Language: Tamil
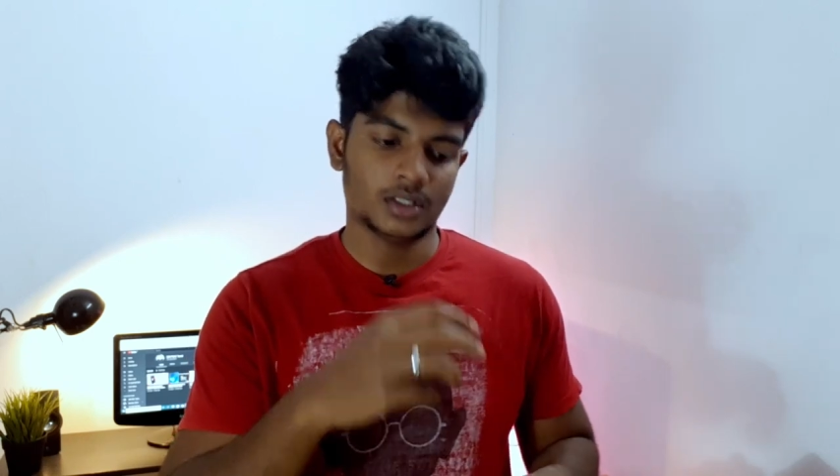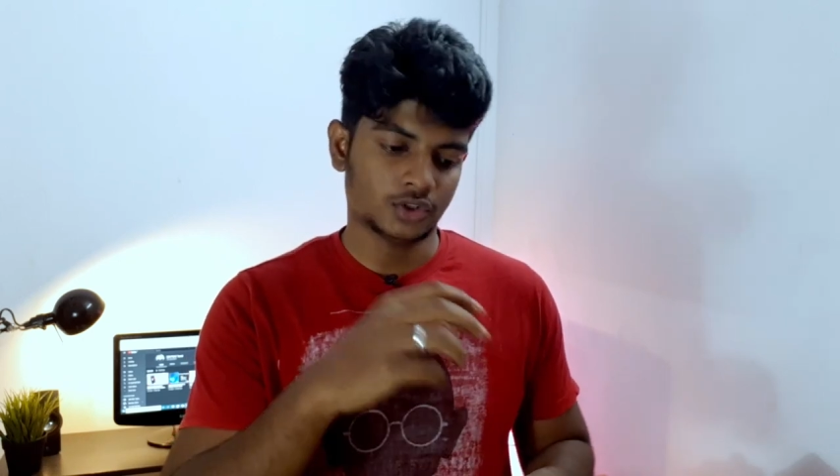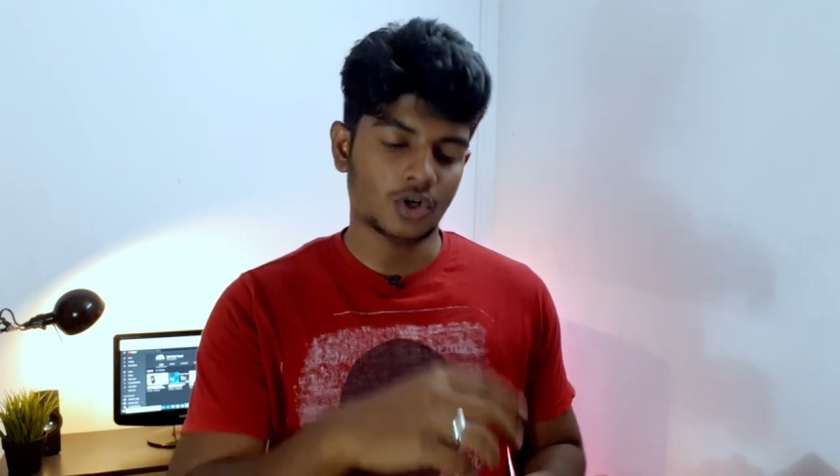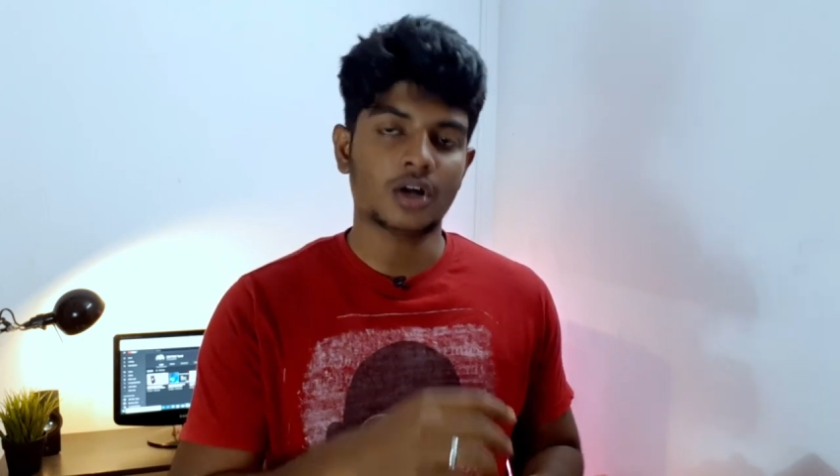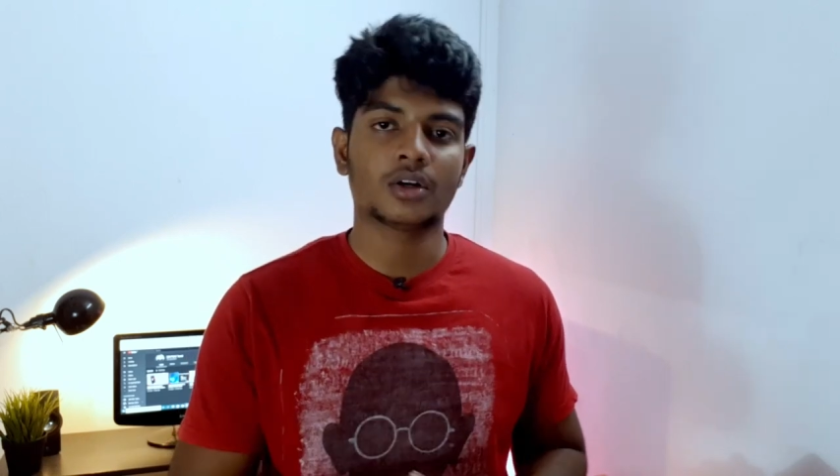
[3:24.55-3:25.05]

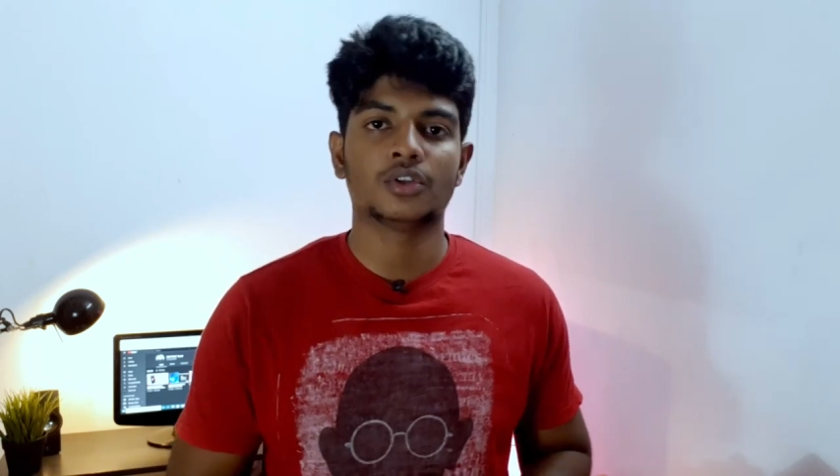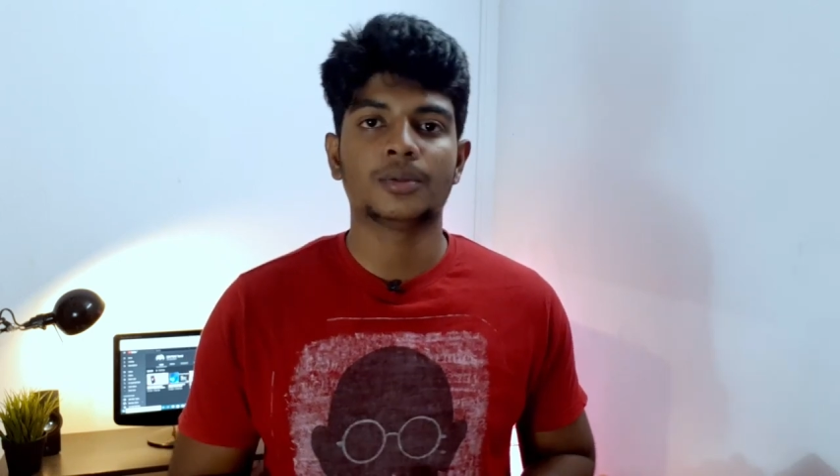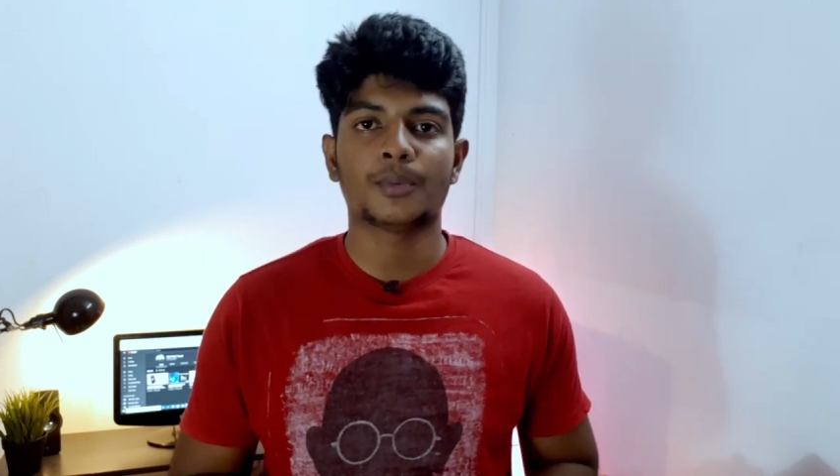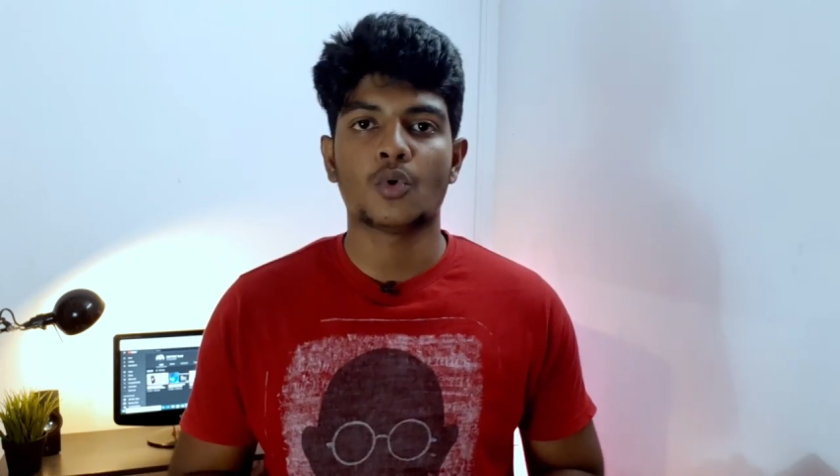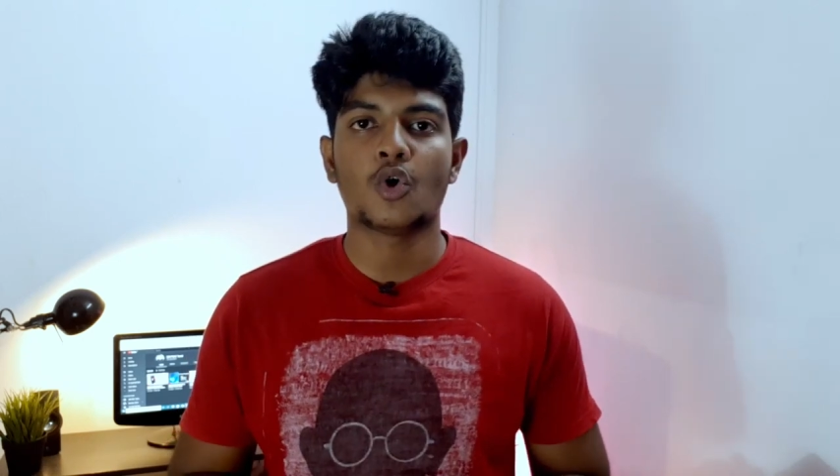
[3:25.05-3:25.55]
ஸ்லாட்டில் வந்து
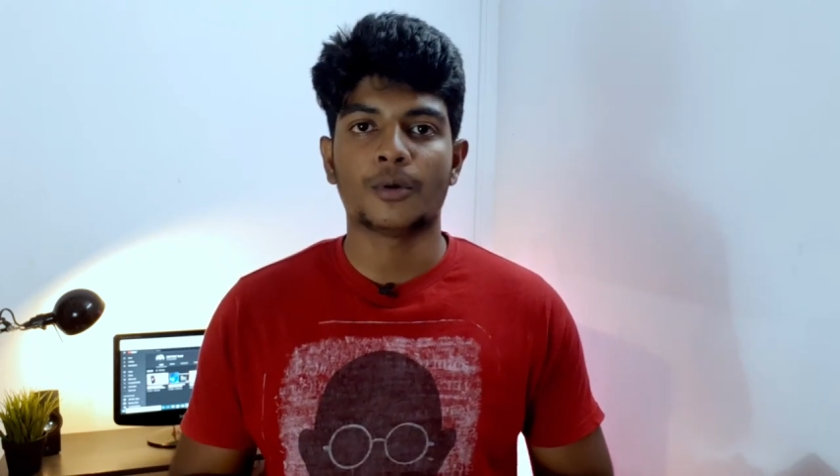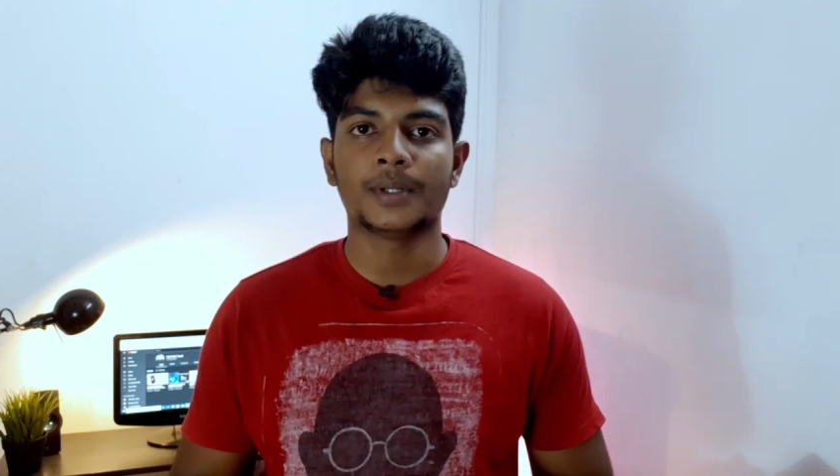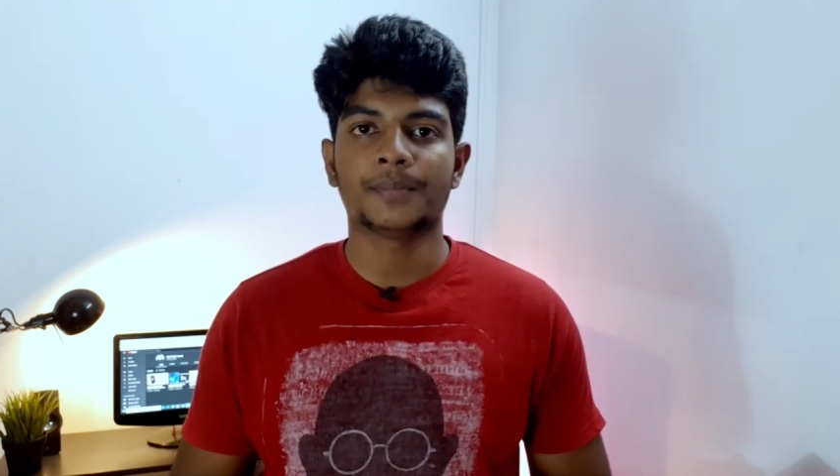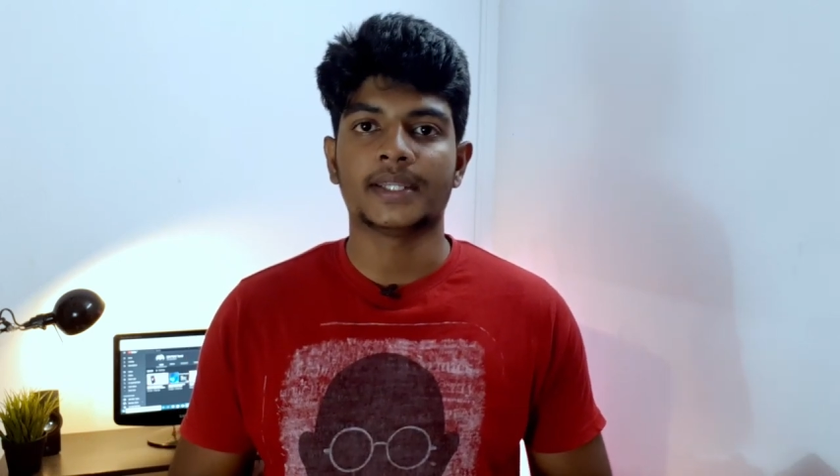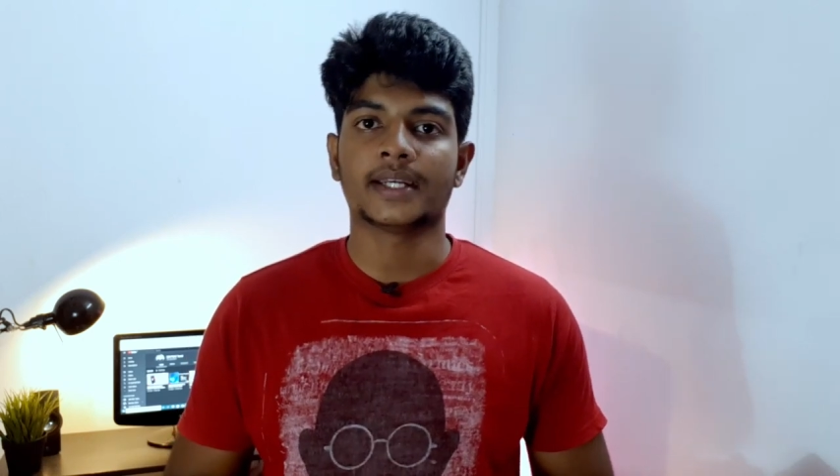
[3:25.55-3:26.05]
போகும்
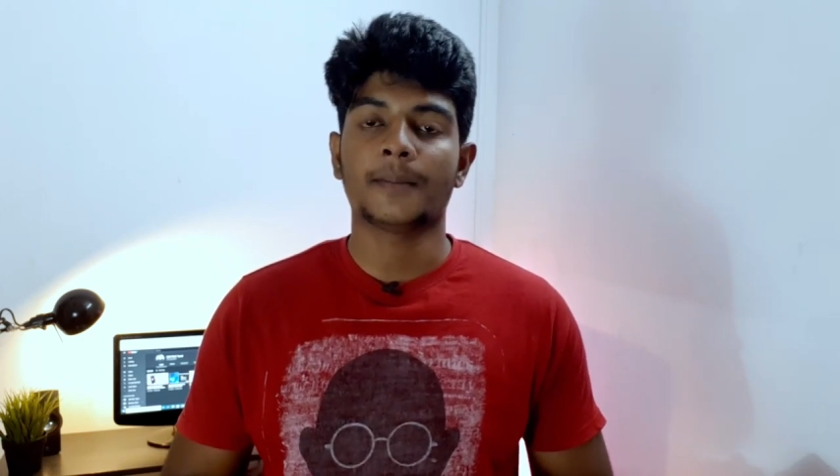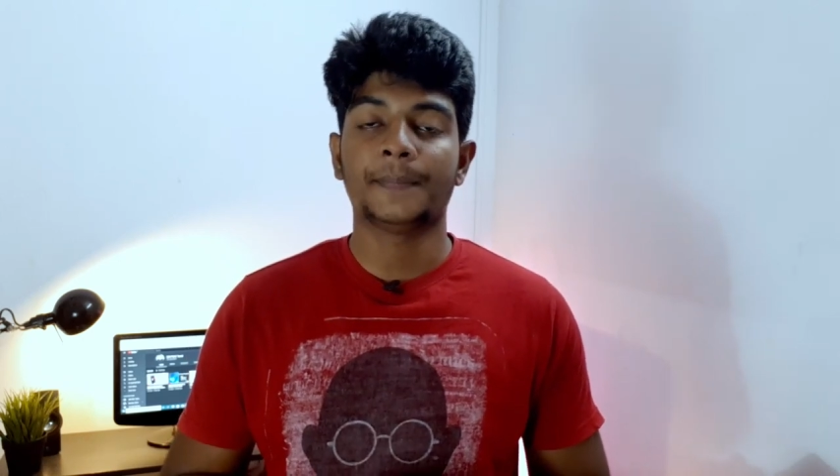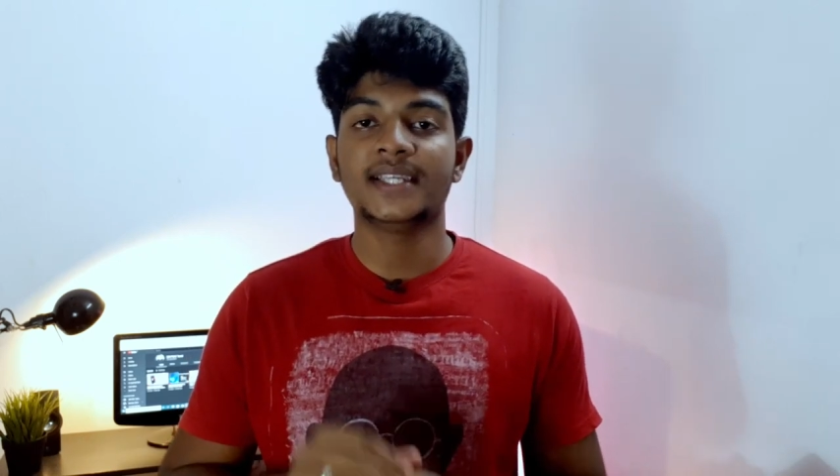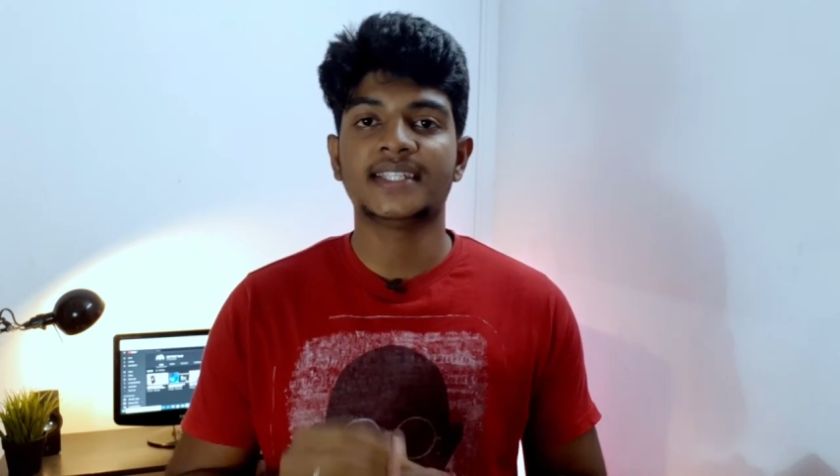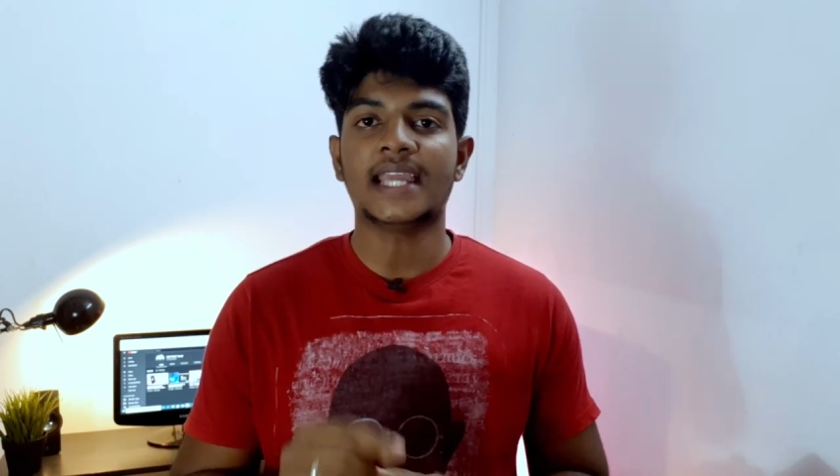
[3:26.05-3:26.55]
அப்படின்னு பார்த்தீங்கன்னா
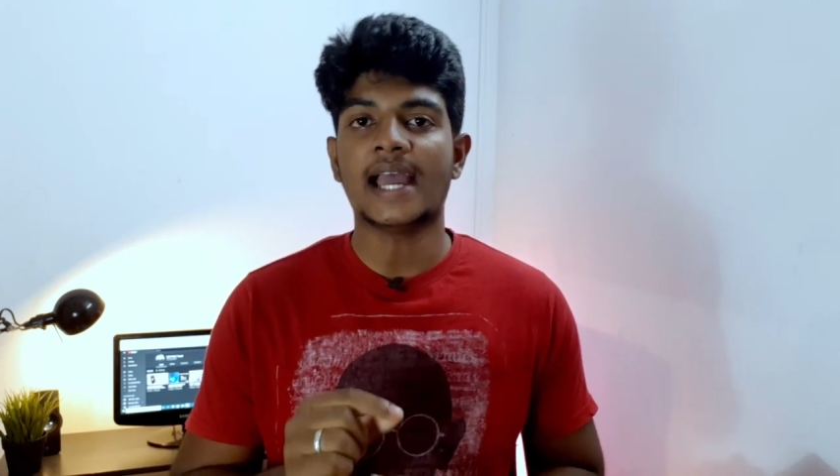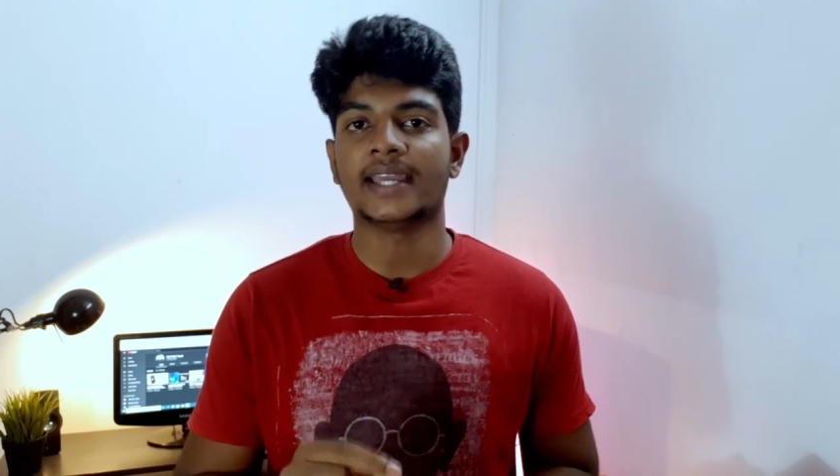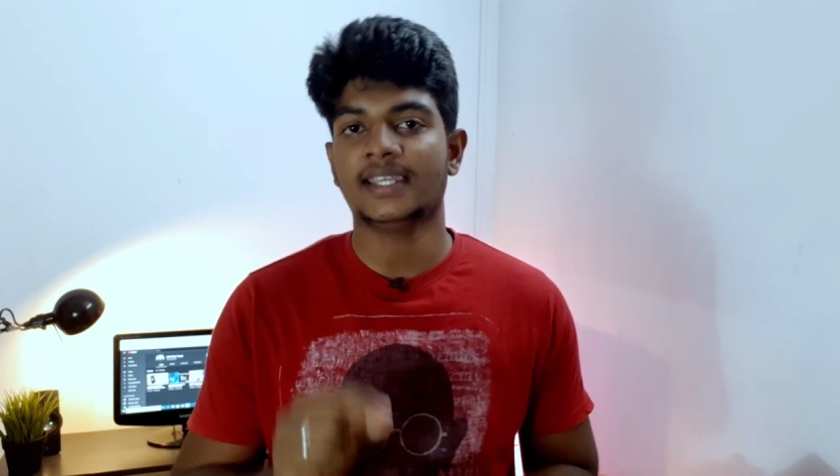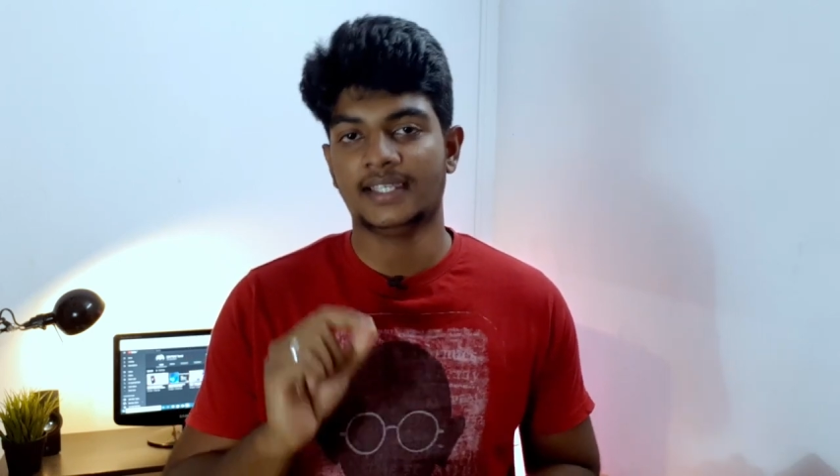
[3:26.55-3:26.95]
பிசிஐஇ